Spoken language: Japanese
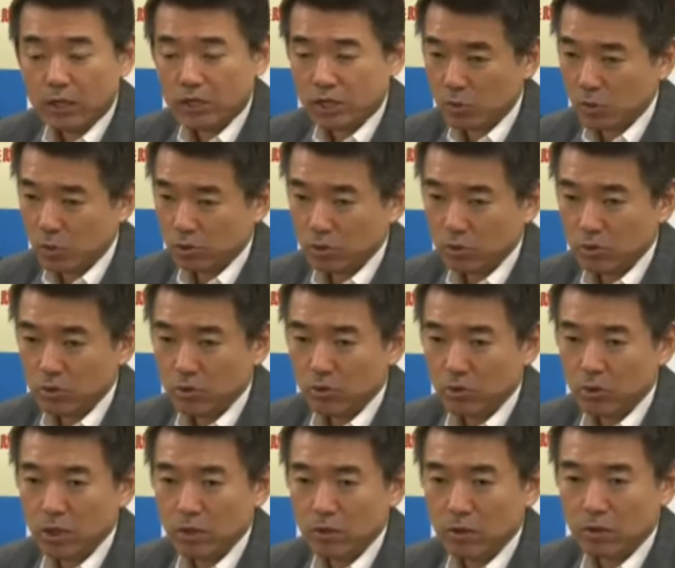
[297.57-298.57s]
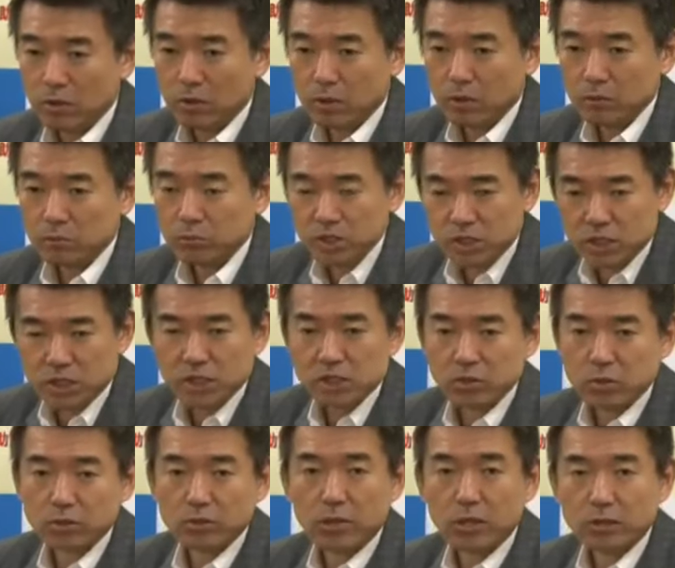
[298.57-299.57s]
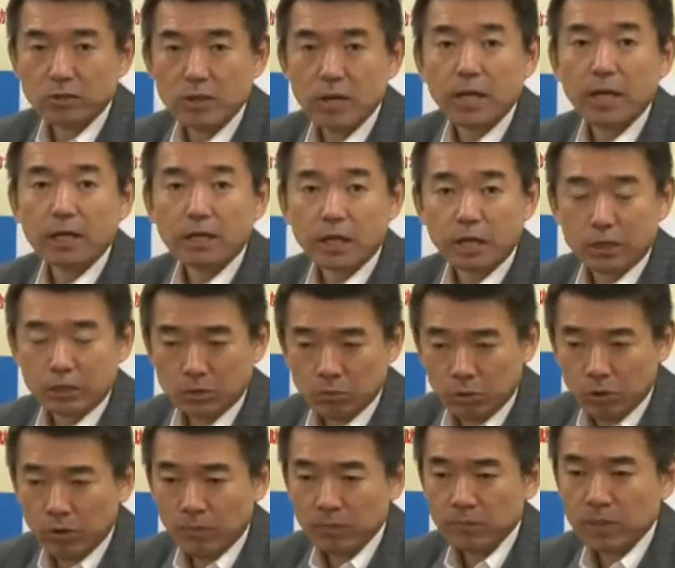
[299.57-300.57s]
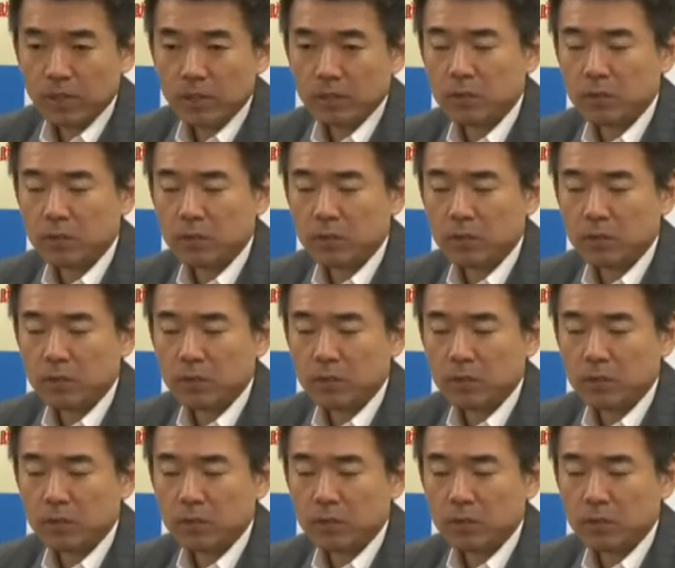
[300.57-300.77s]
地元の声を無視しろとは言わないけれども